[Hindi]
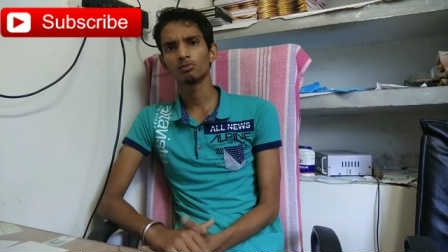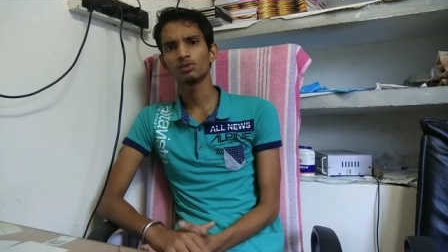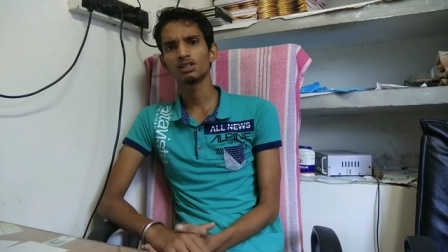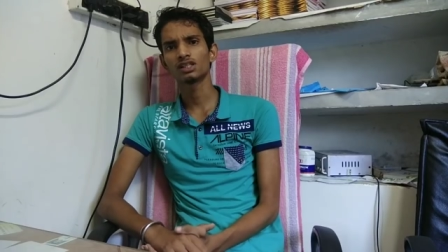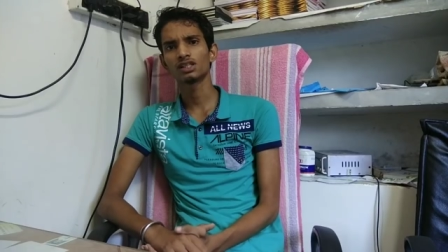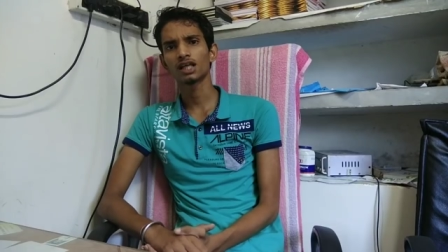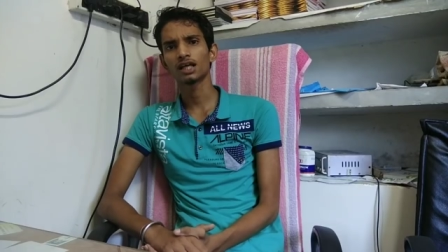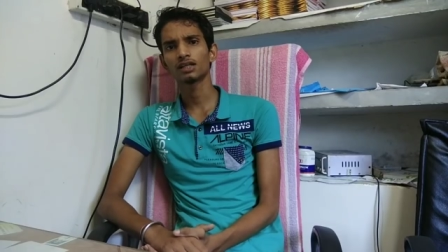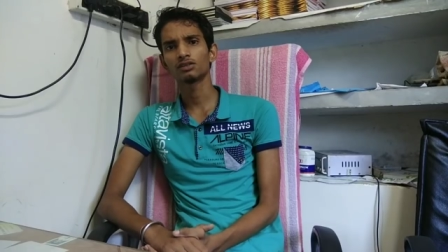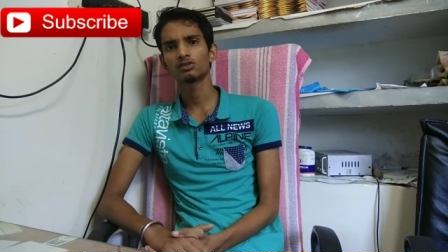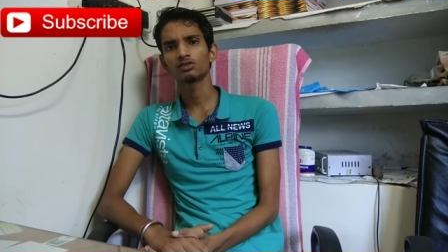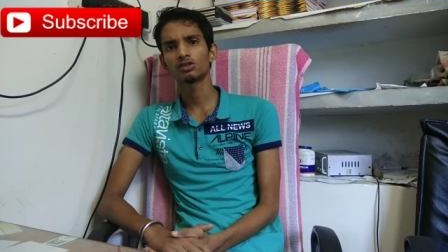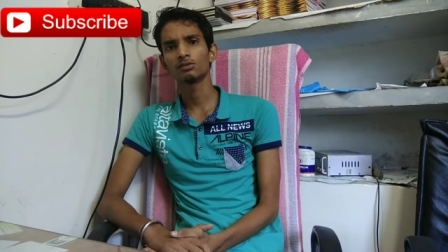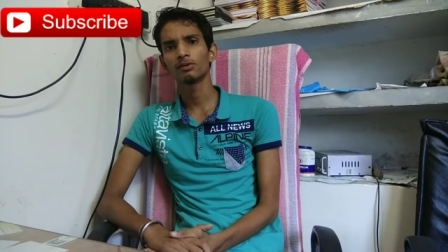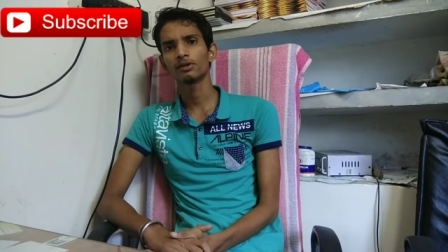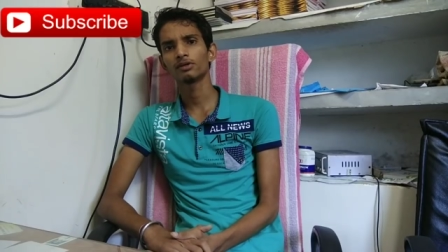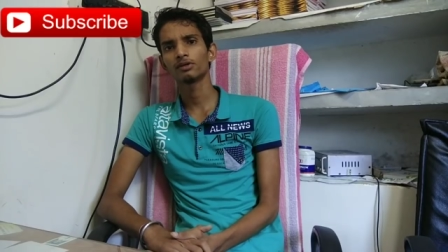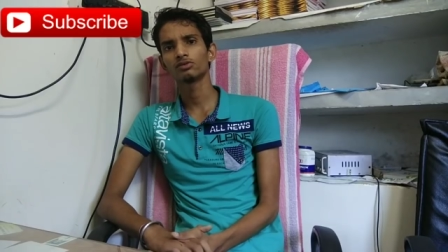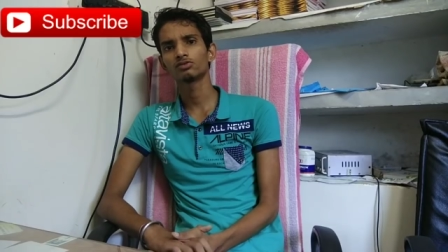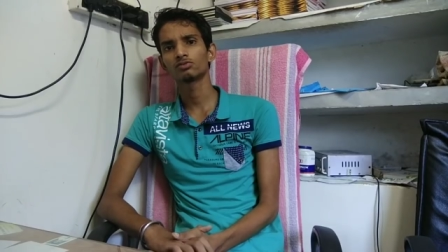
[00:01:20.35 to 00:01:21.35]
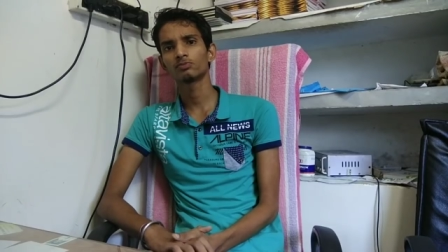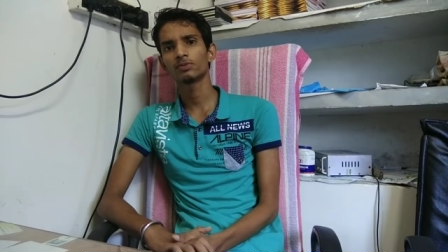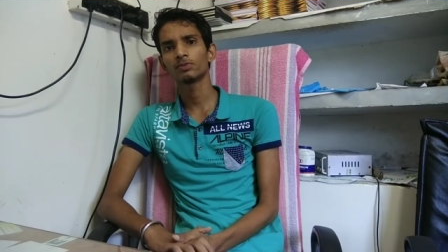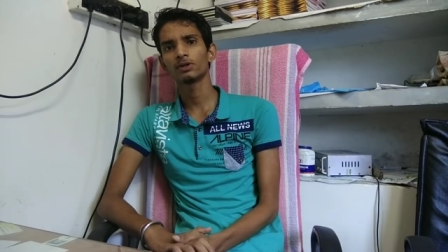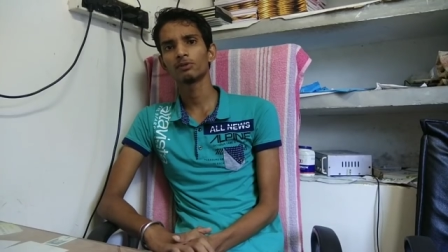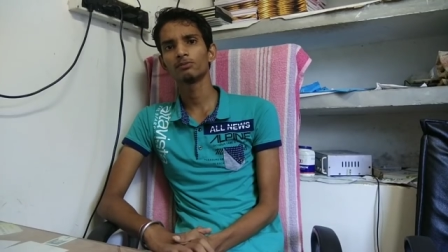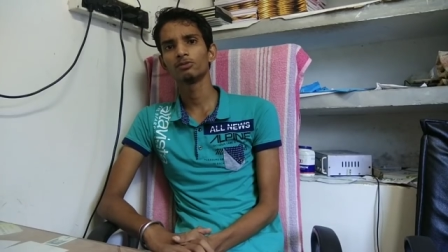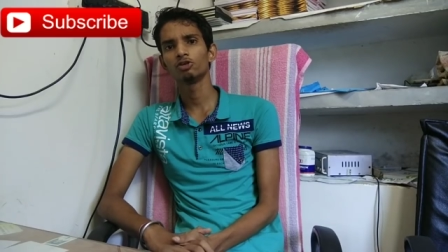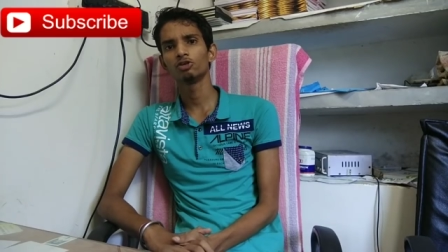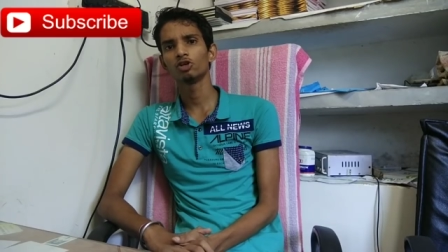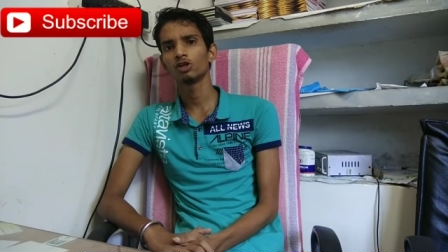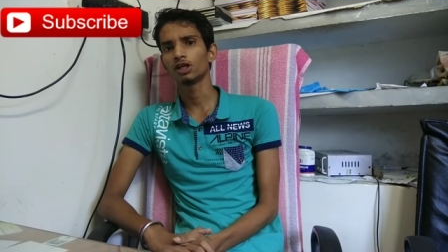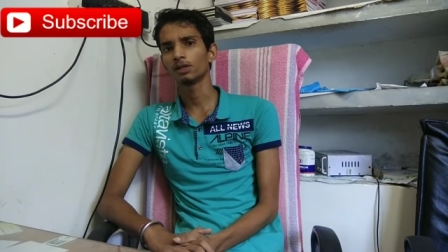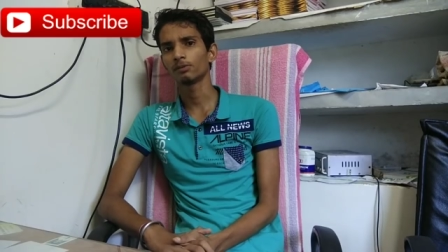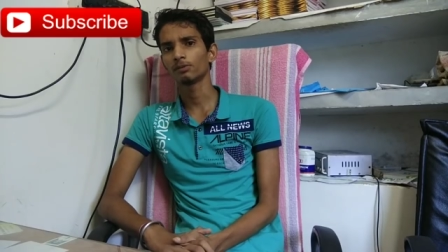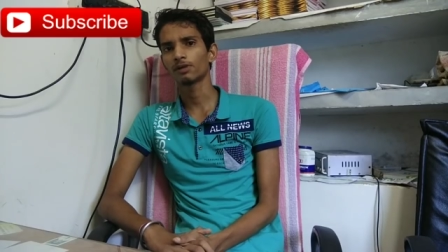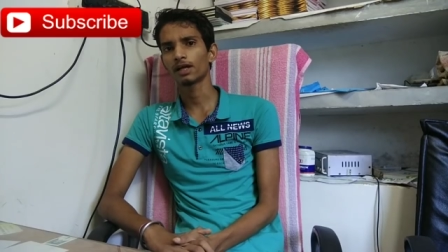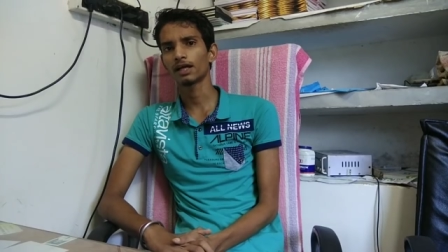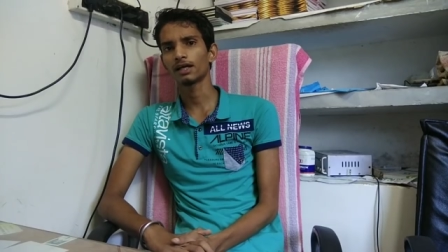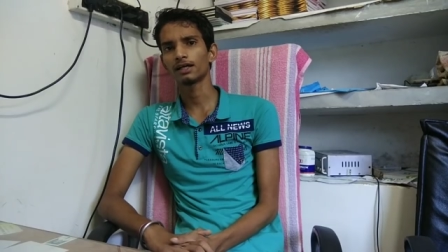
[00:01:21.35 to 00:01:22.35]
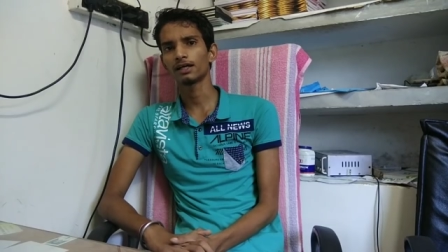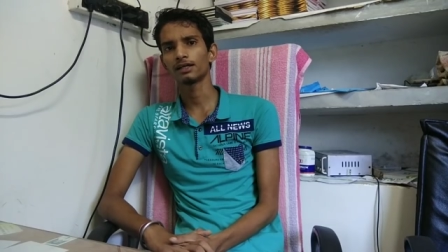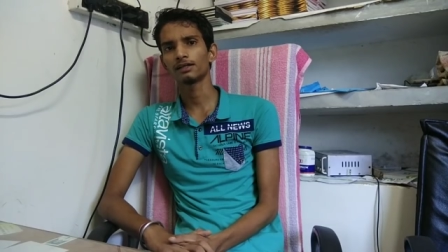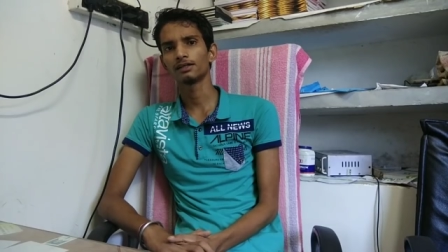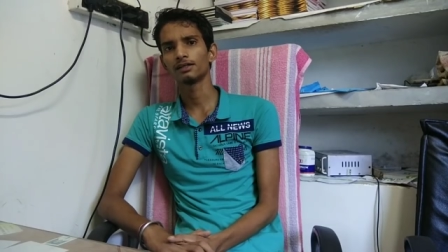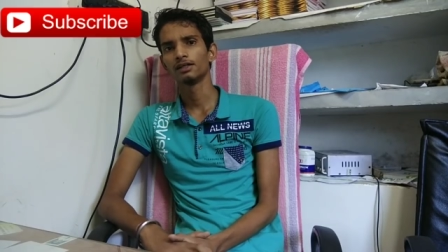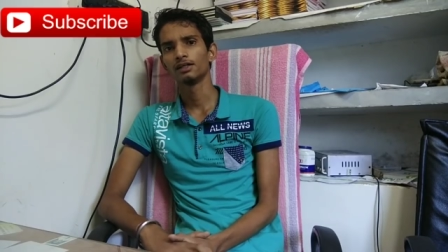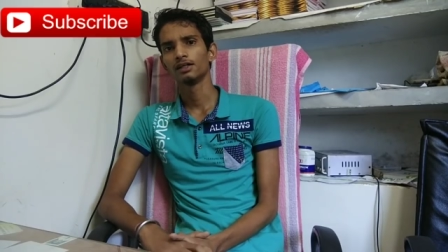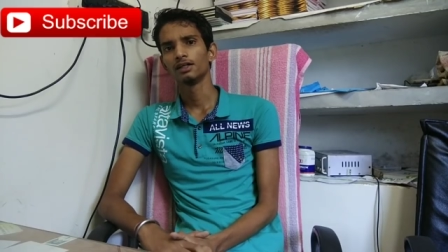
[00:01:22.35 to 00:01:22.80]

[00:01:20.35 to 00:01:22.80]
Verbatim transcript: मिल जाएंगे इसलिए मैंने उस पर वीडियो नहीं बनाया है